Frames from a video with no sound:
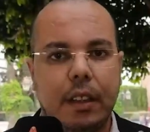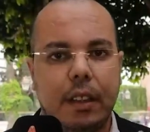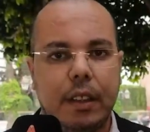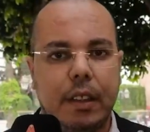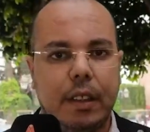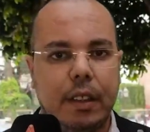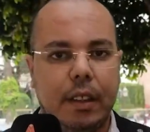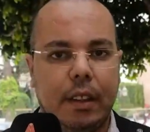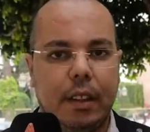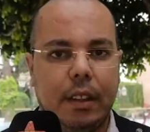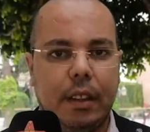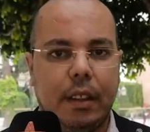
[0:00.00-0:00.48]

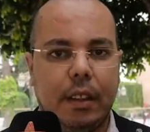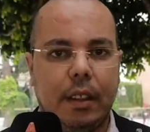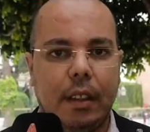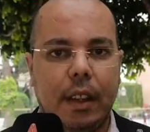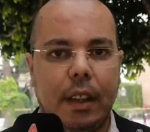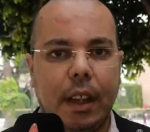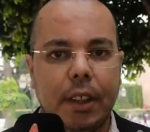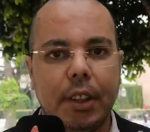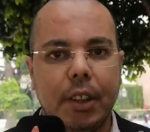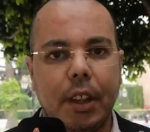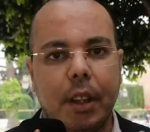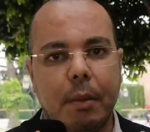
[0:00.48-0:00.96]

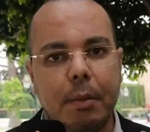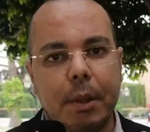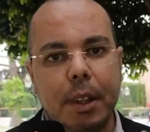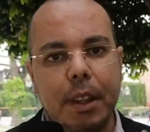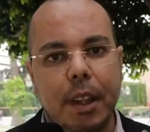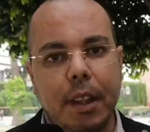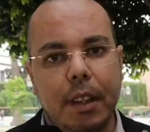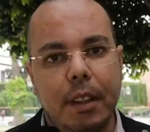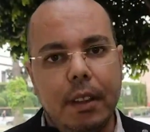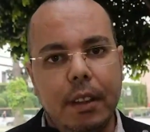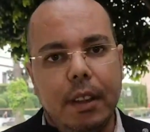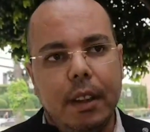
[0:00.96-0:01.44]
آه،
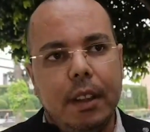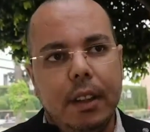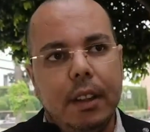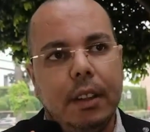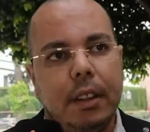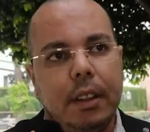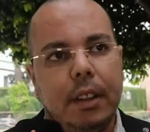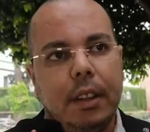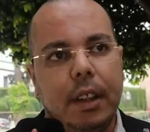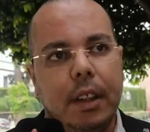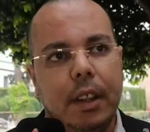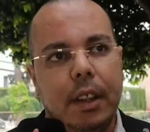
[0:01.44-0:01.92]
اجنبيه
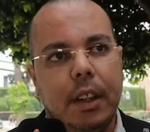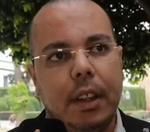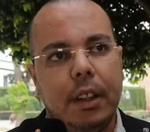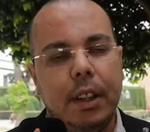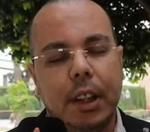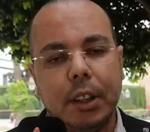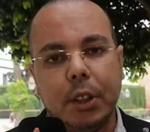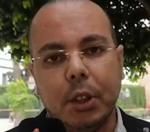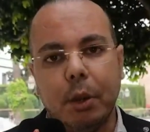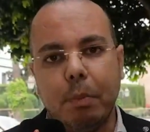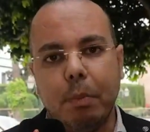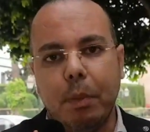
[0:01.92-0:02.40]

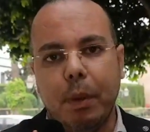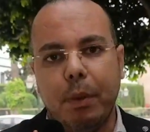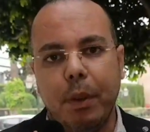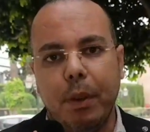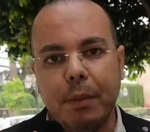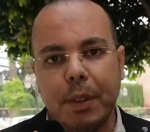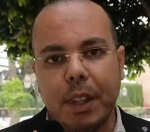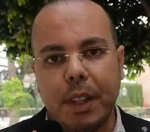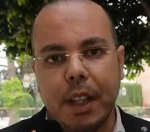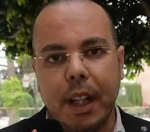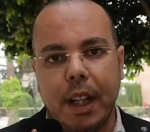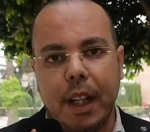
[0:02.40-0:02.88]
آه،
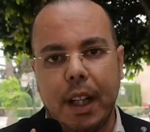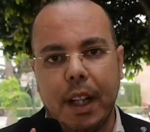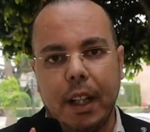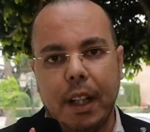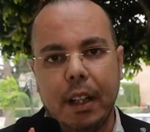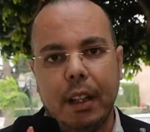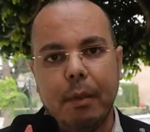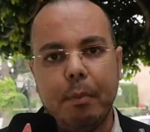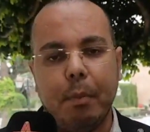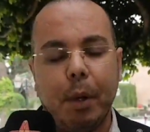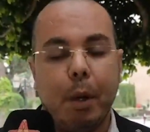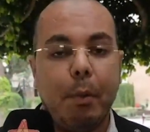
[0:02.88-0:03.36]
يصب في
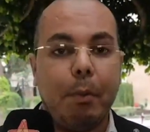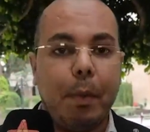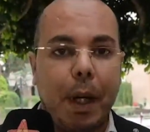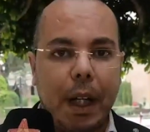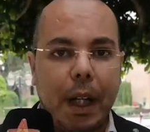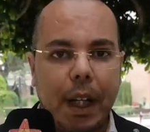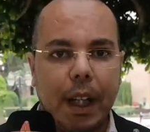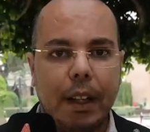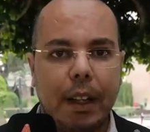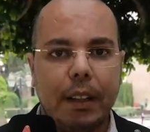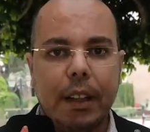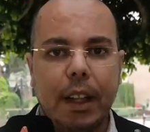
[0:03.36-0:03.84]
مصلحه
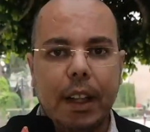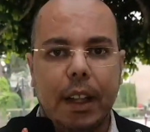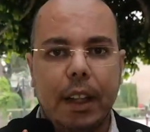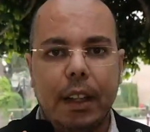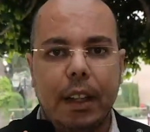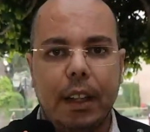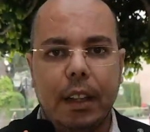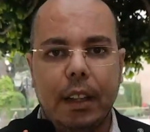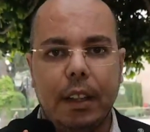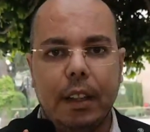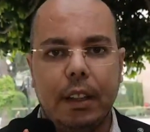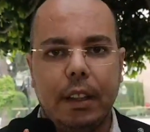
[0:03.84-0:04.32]

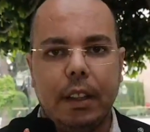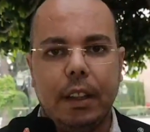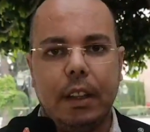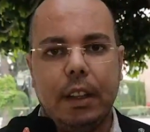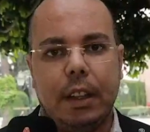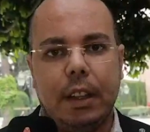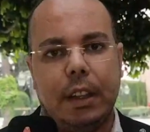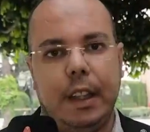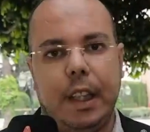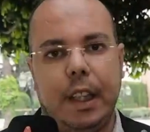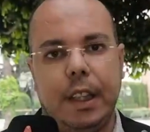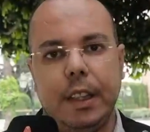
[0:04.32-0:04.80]
بروباغندا
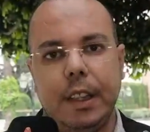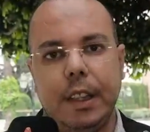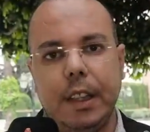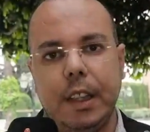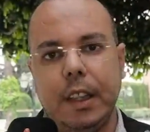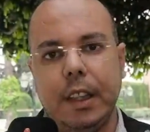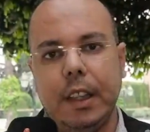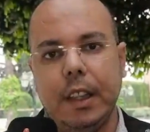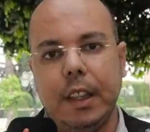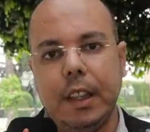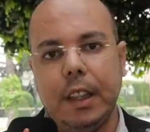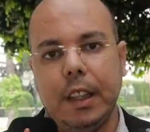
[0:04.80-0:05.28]
آه،
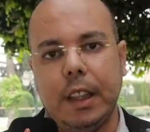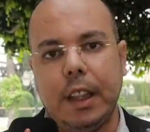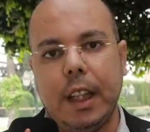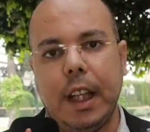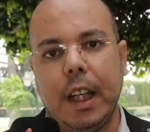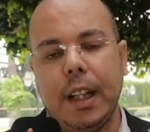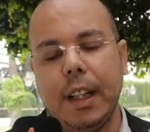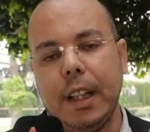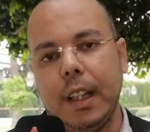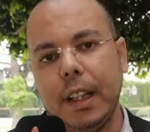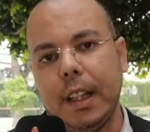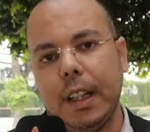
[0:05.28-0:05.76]

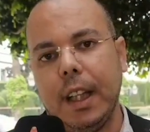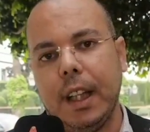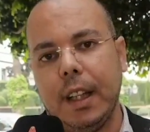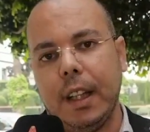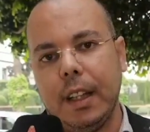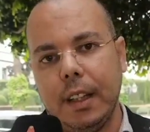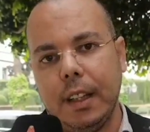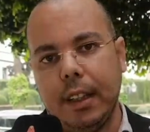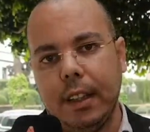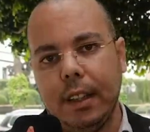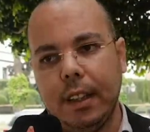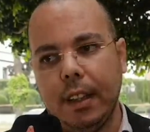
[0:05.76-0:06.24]
يعني كان
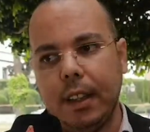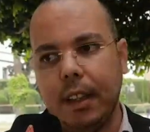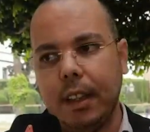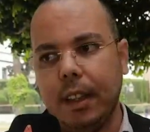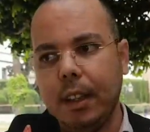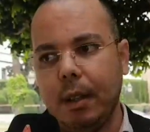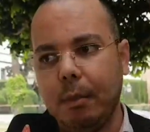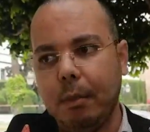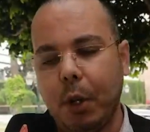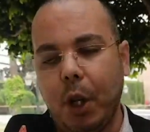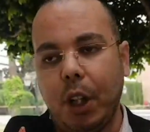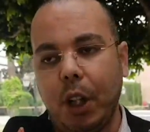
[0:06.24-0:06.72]
كان
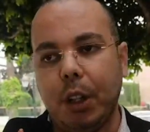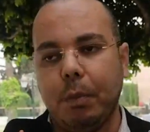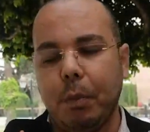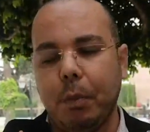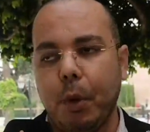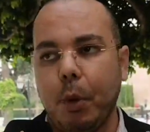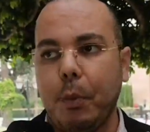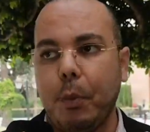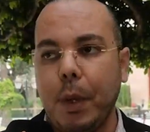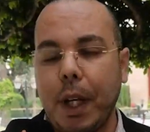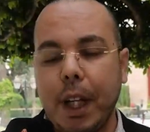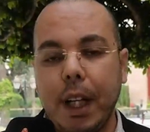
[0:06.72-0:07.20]

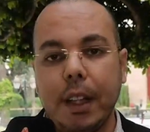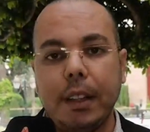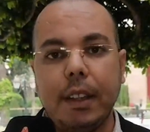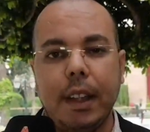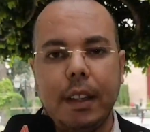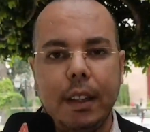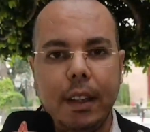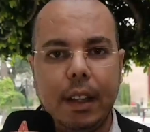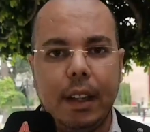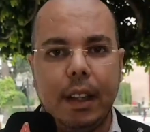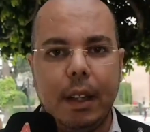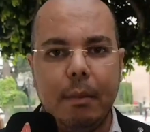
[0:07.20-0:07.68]
واحد
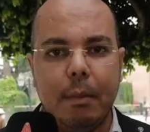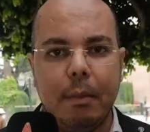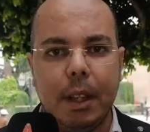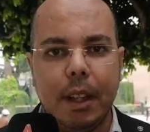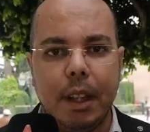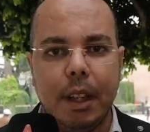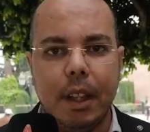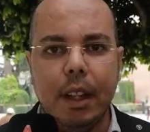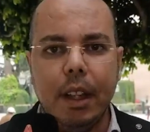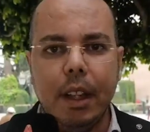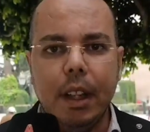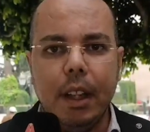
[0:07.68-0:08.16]
بروباغندا
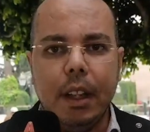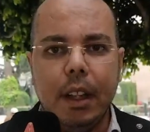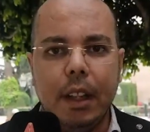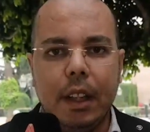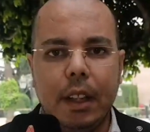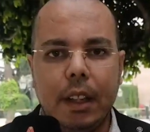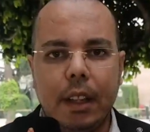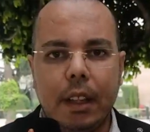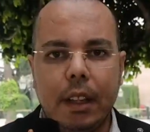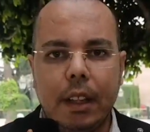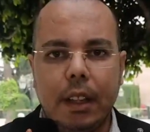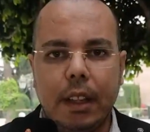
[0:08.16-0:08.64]
اعلاميه
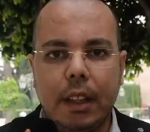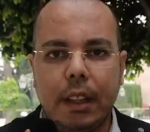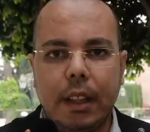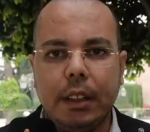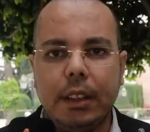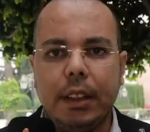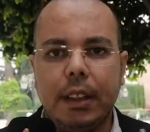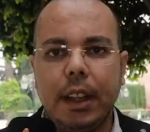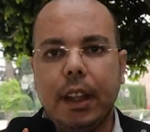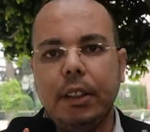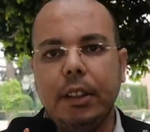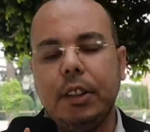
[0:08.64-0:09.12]

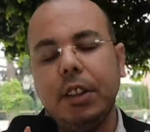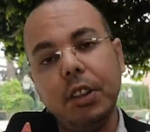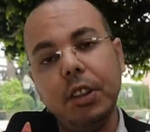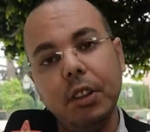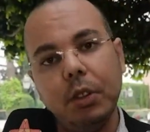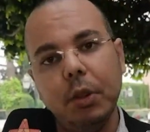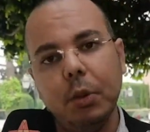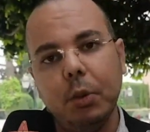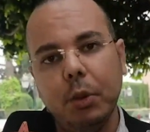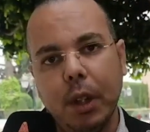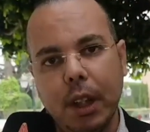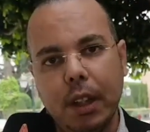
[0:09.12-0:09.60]

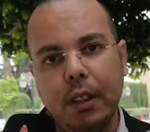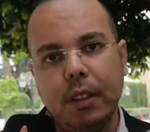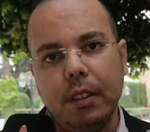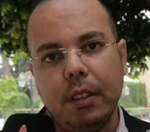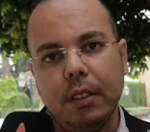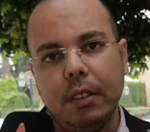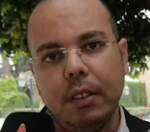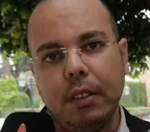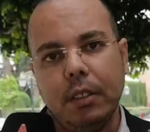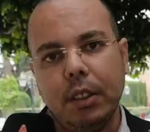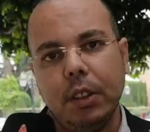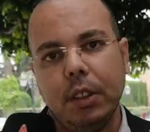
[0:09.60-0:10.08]
نتاع شي
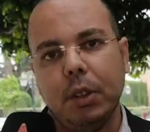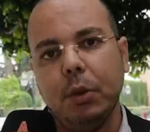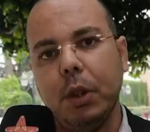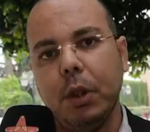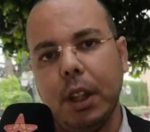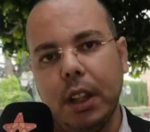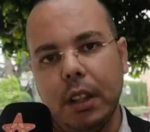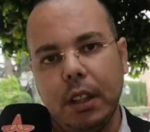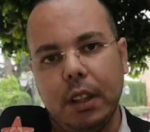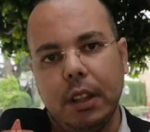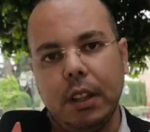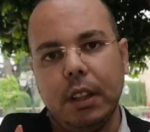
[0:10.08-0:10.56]
دول
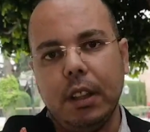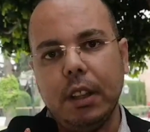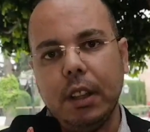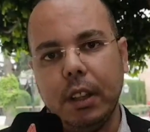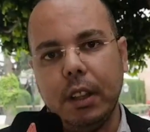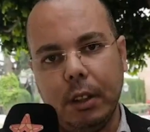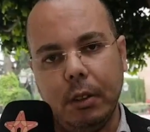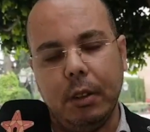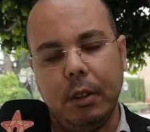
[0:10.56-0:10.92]
دول